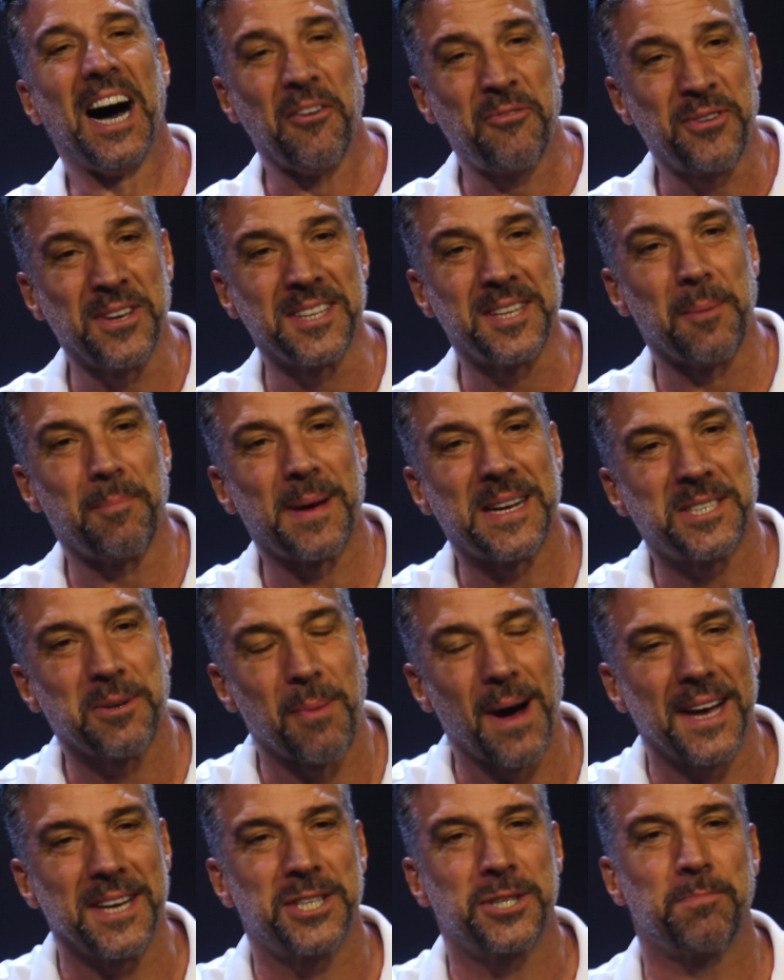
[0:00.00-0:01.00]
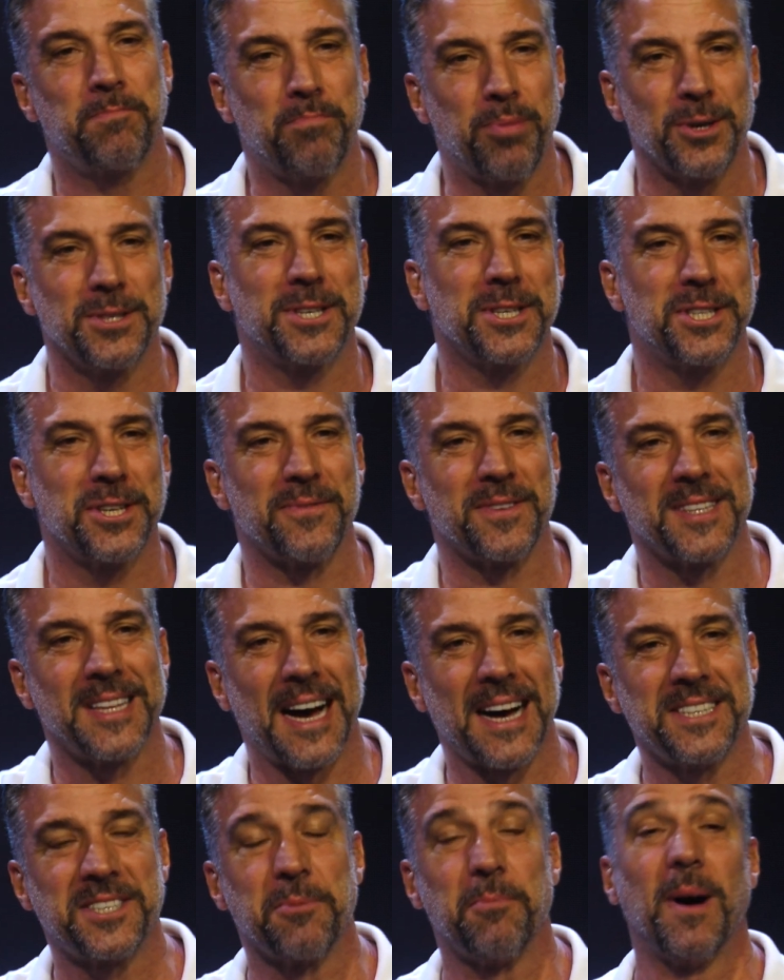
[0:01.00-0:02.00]
A vida pede mais
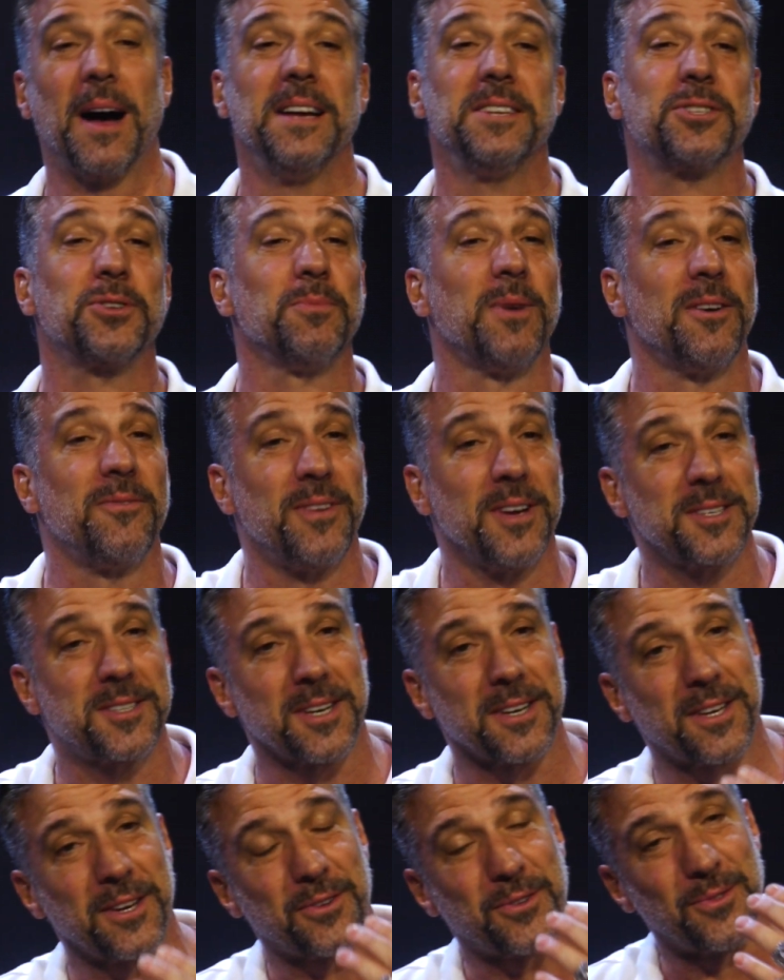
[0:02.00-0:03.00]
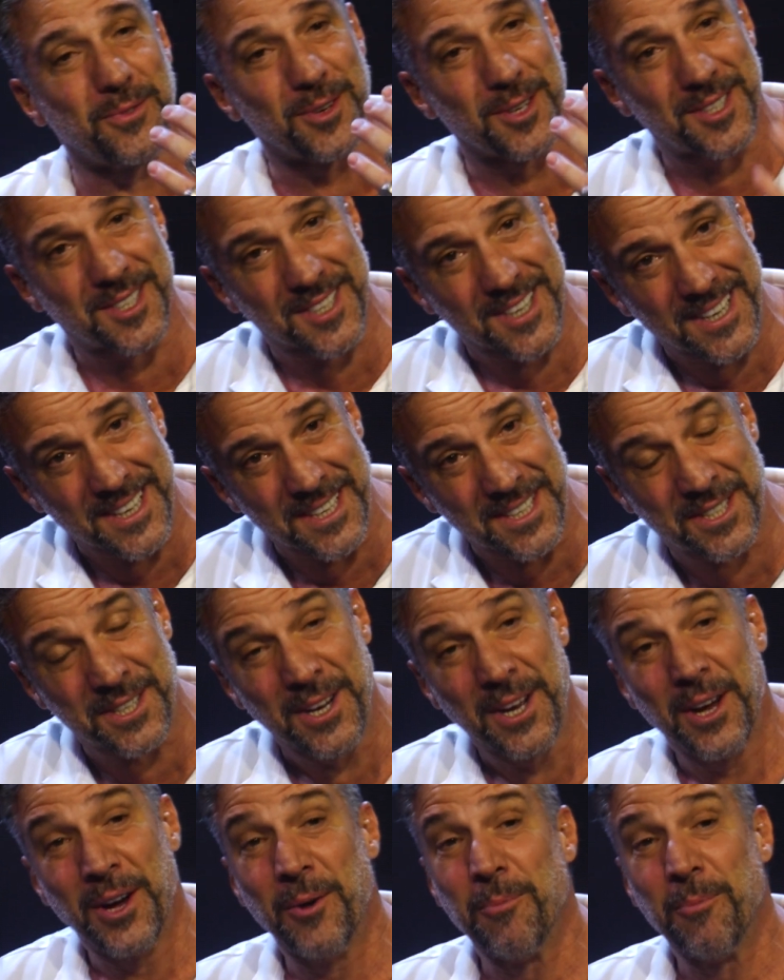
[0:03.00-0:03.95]
positividade, mais uma vez aqui com vocês.